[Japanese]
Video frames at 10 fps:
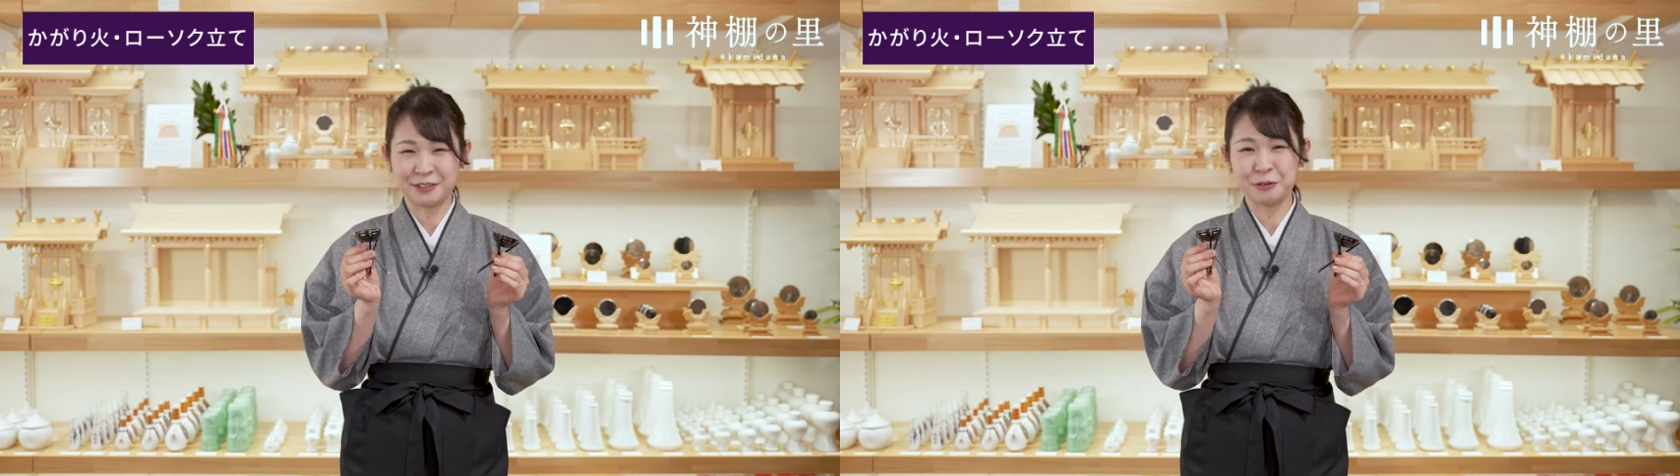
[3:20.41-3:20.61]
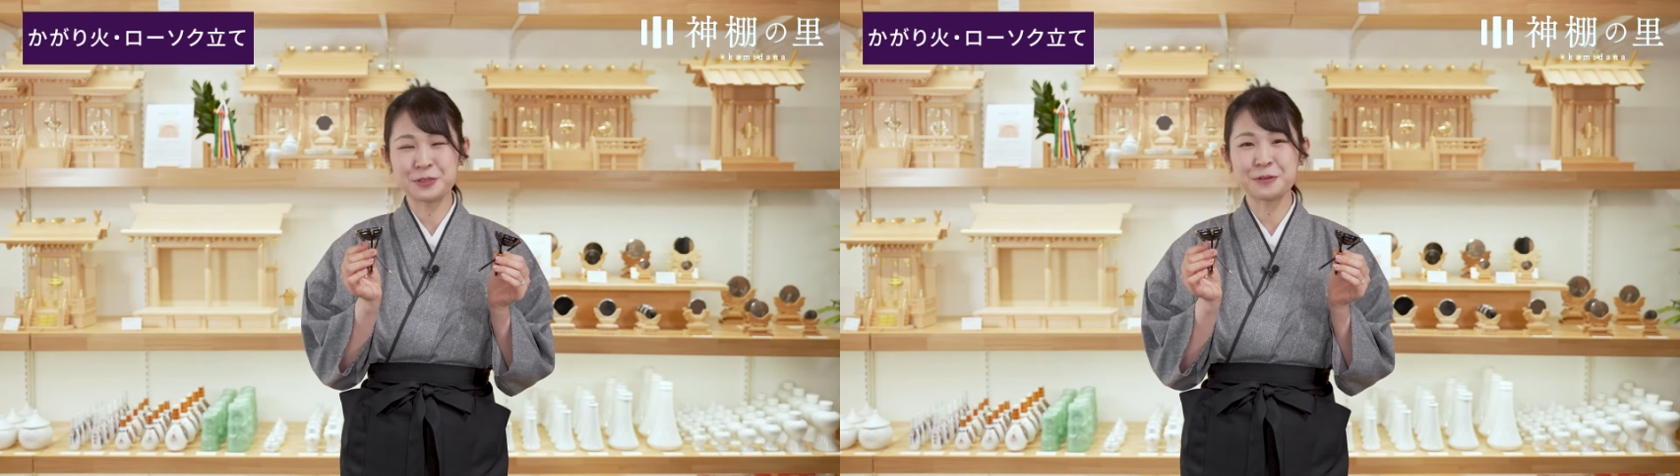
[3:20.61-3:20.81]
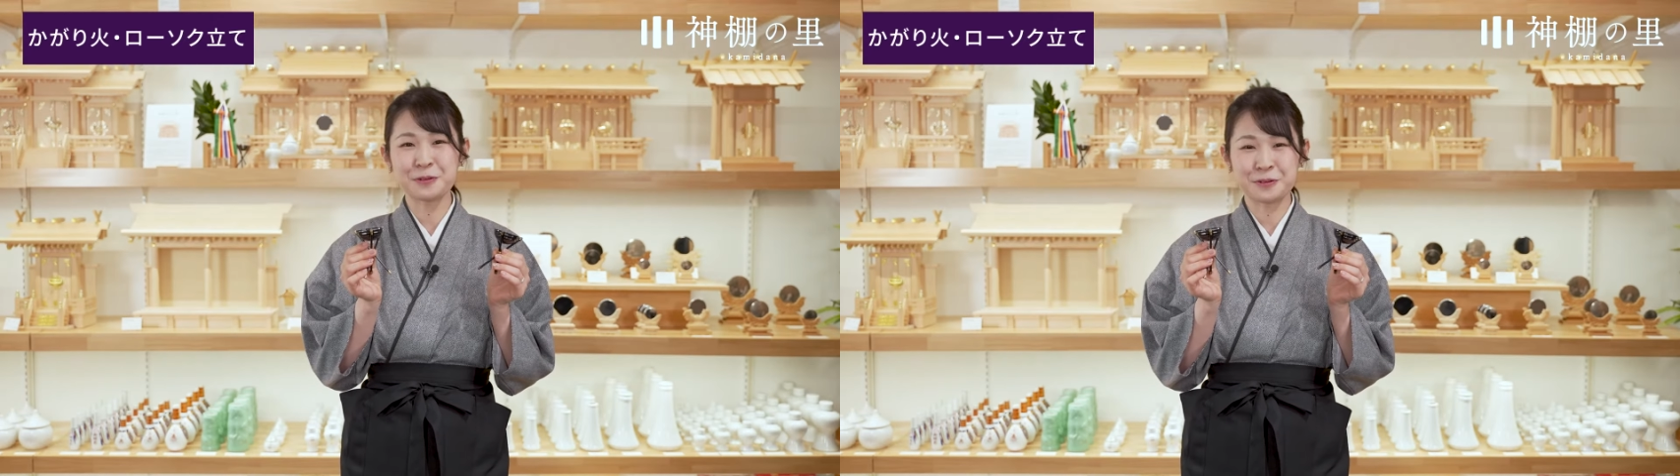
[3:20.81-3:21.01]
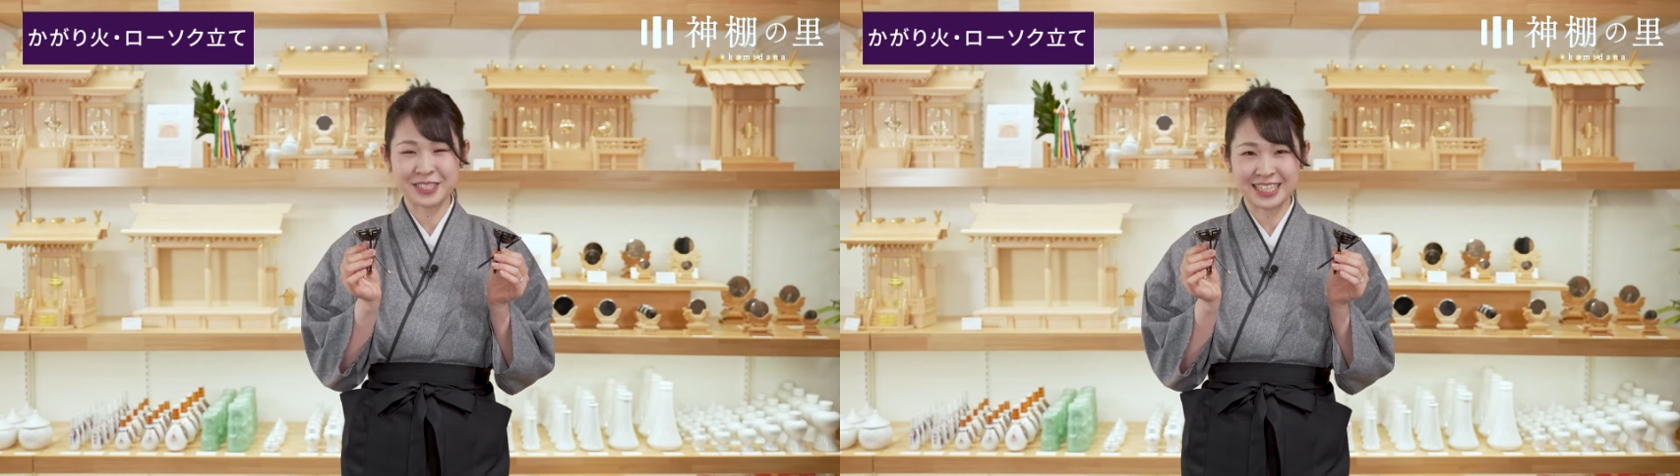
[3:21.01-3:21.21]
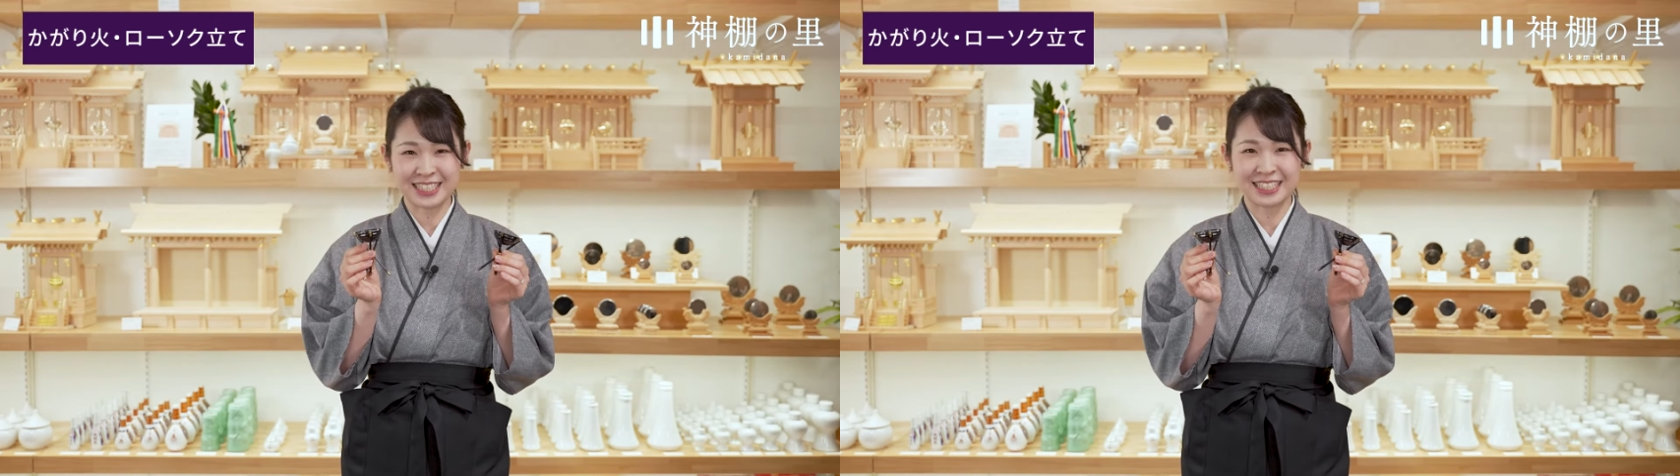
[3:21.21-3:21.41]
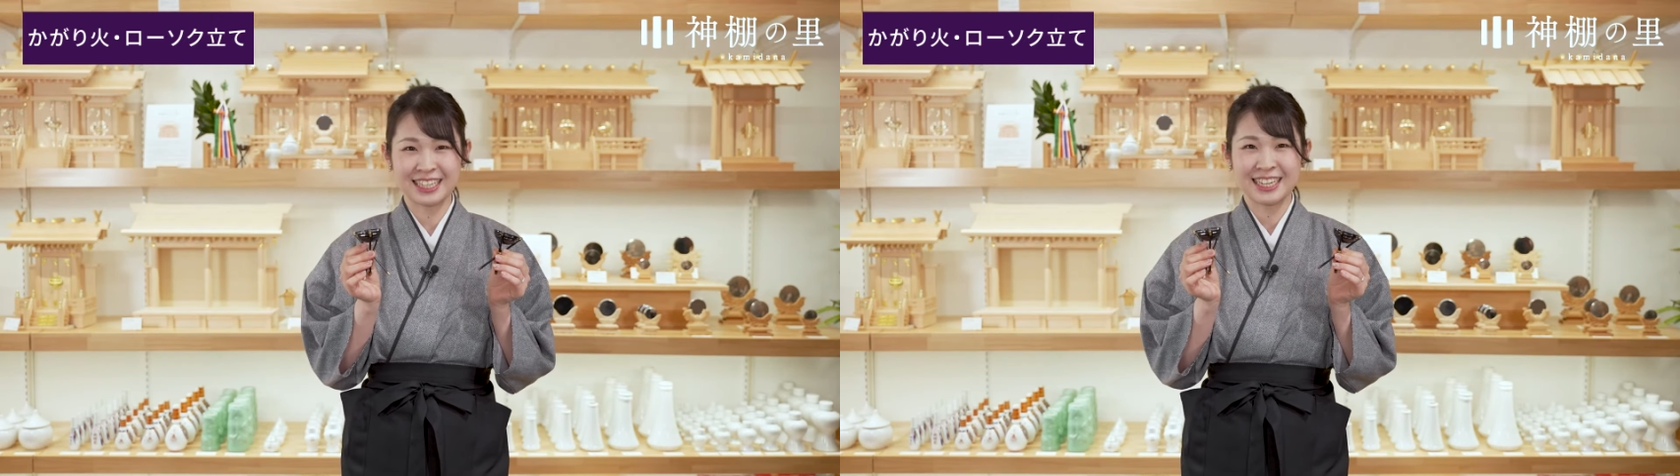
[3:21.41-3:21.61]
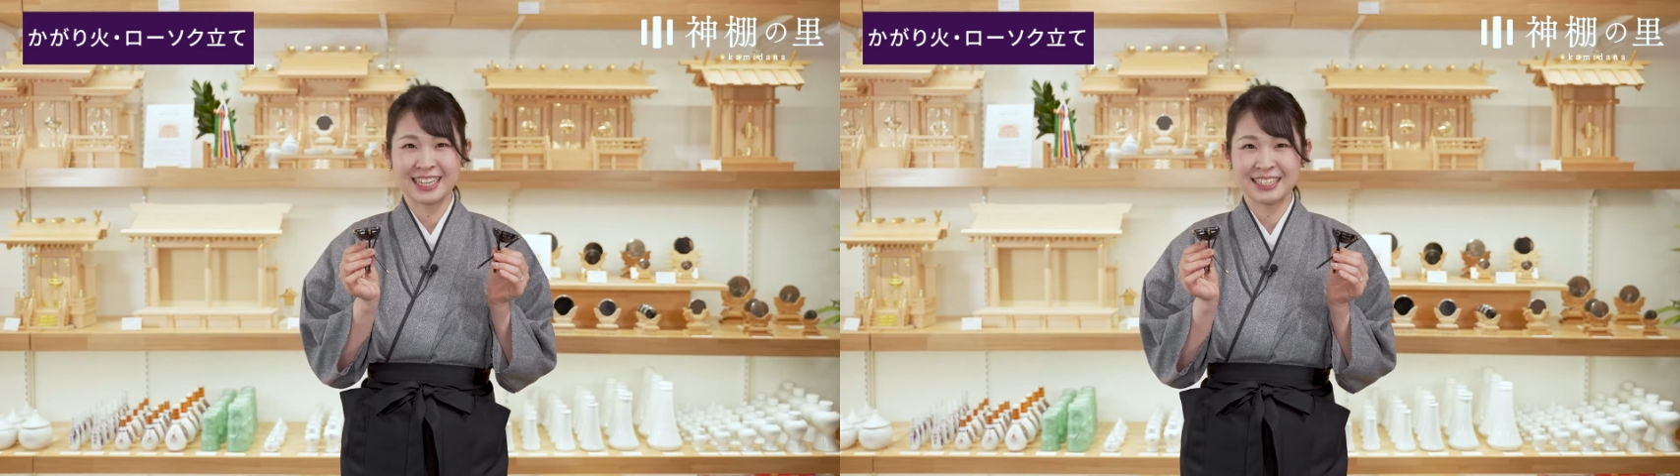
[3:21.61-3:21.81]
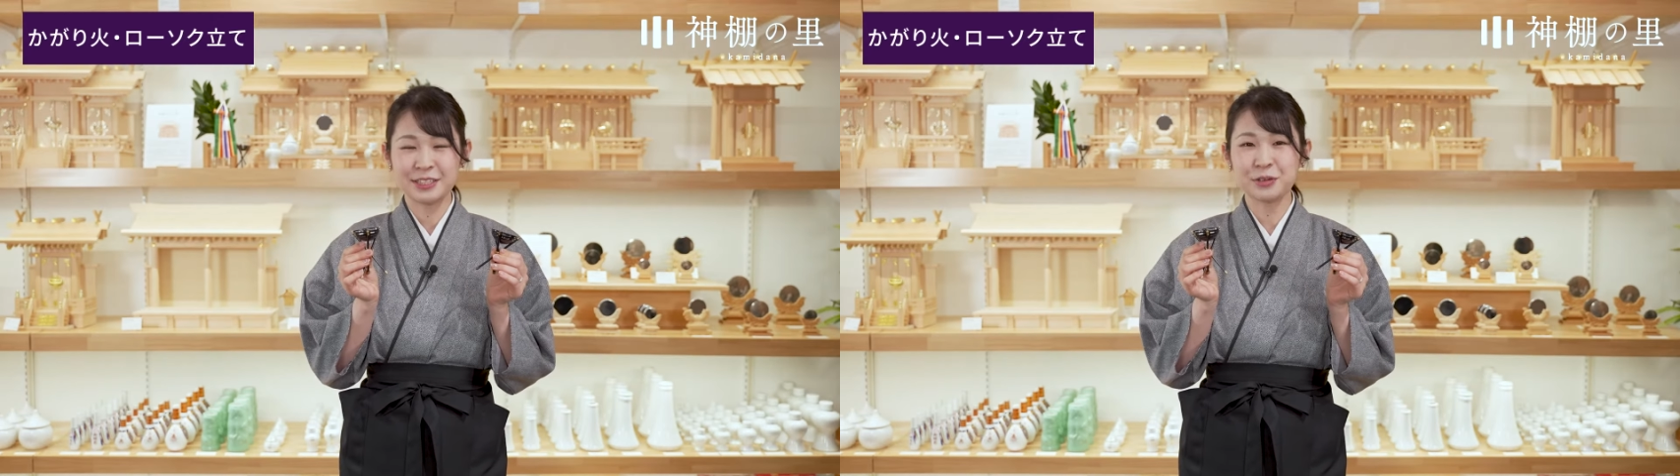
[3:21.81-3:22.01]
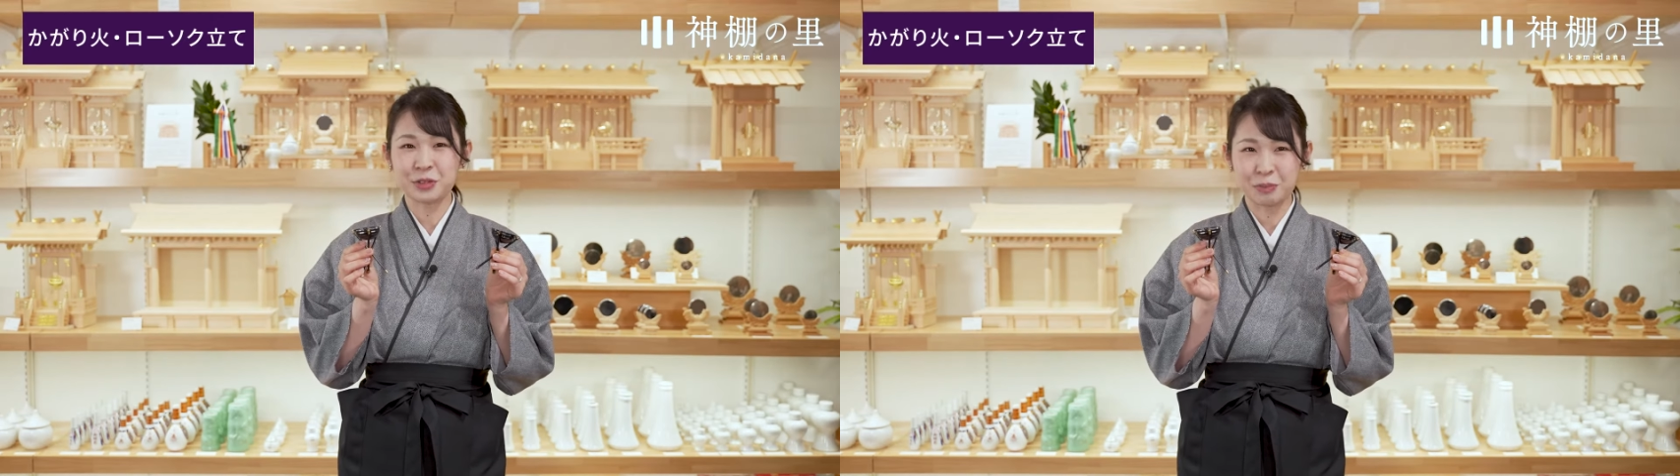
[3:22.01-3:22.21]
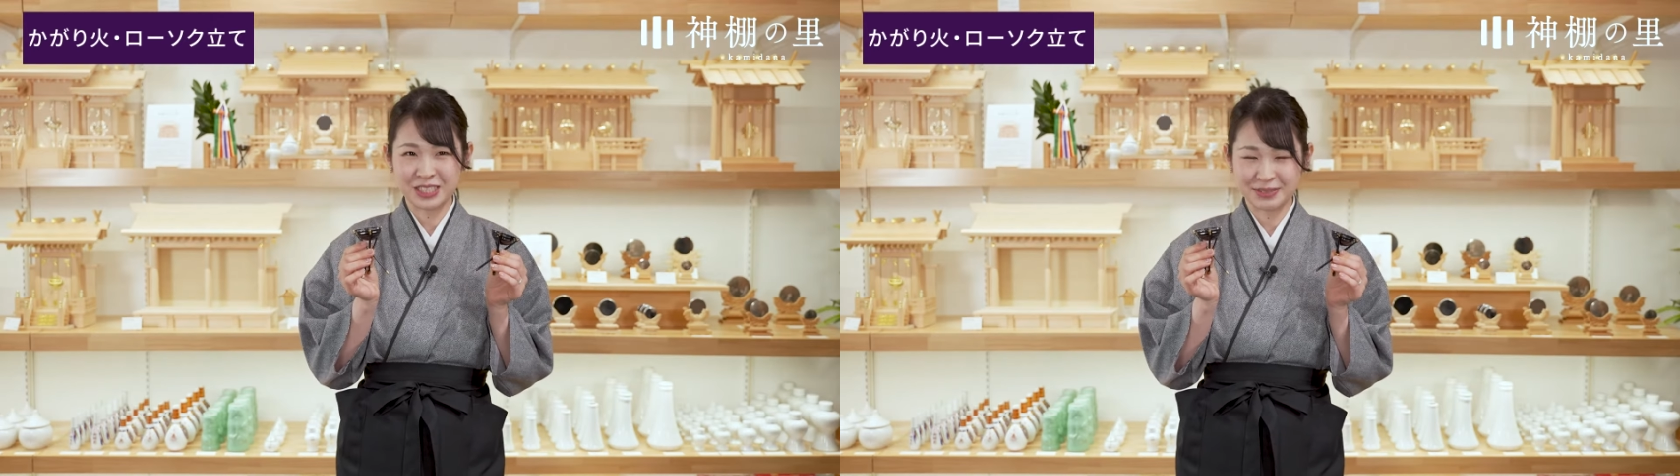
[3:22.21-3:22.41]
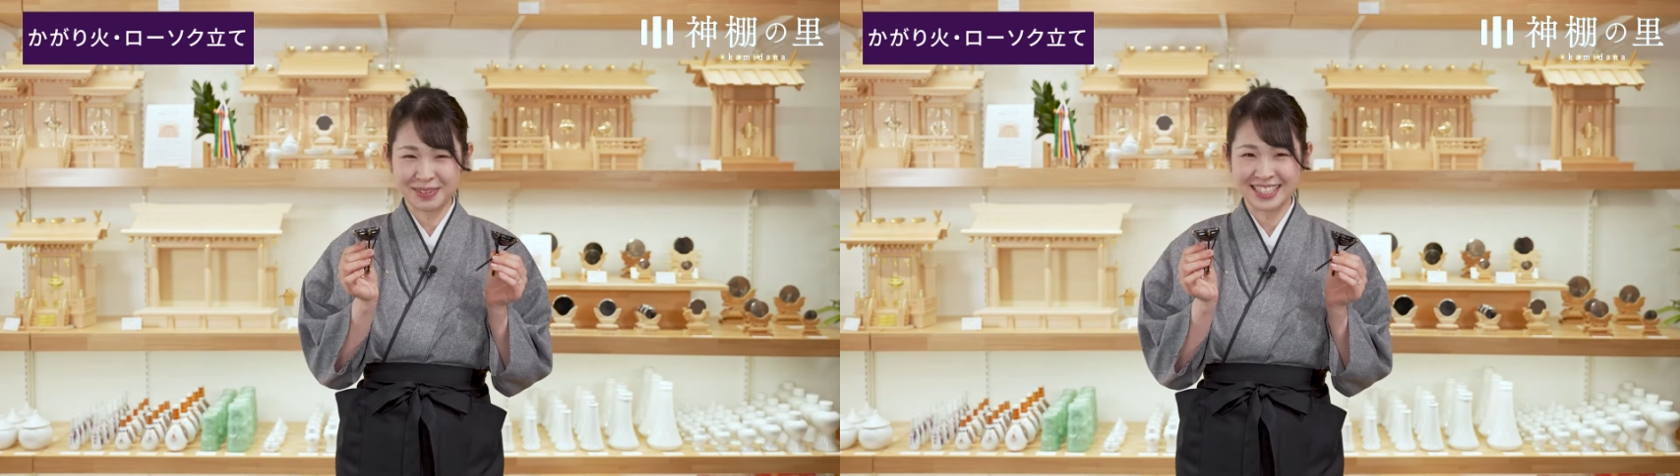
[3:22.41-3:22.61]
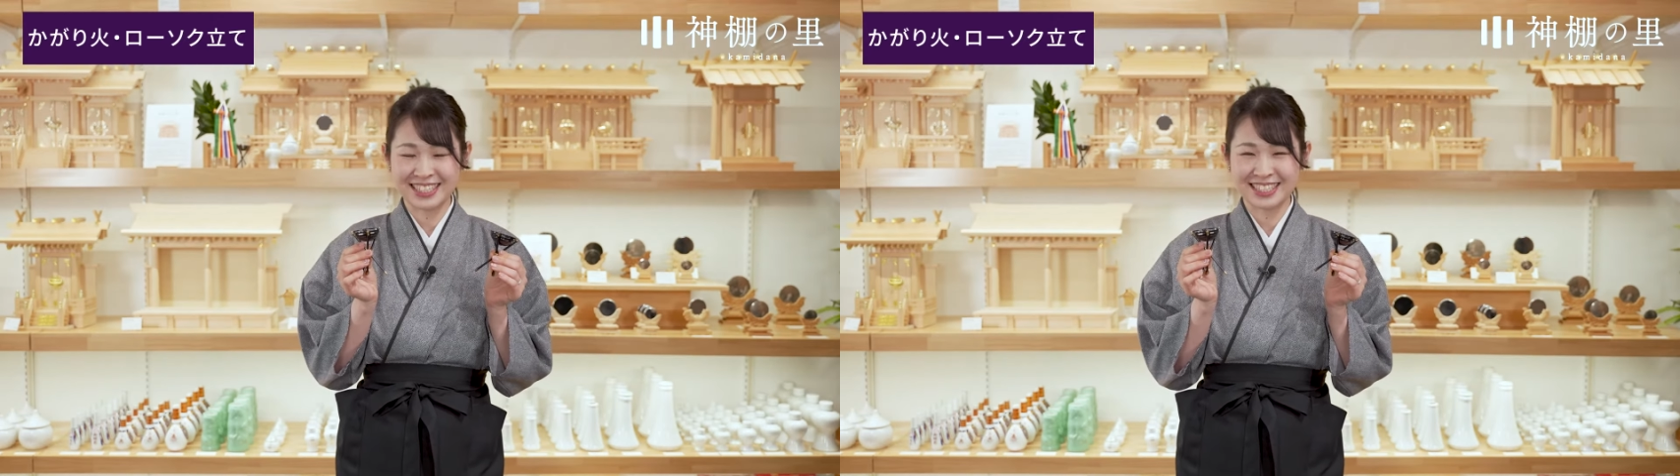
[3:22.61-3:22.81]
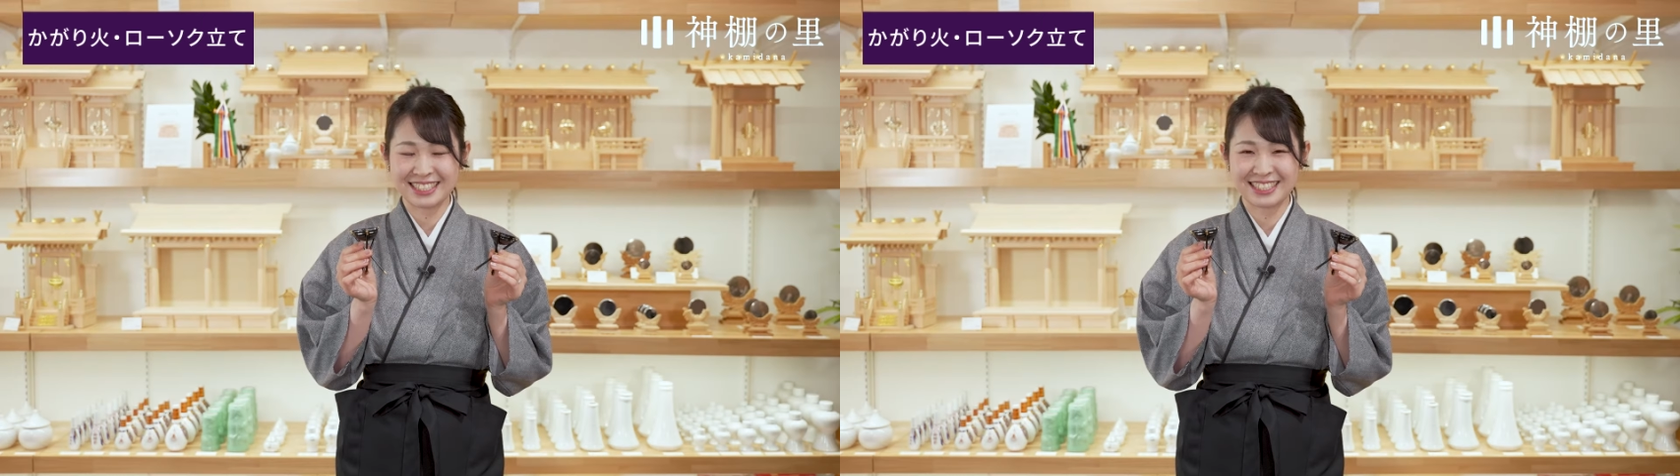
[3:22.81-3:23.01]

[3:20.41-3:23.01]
ろうそくを差し火を灯します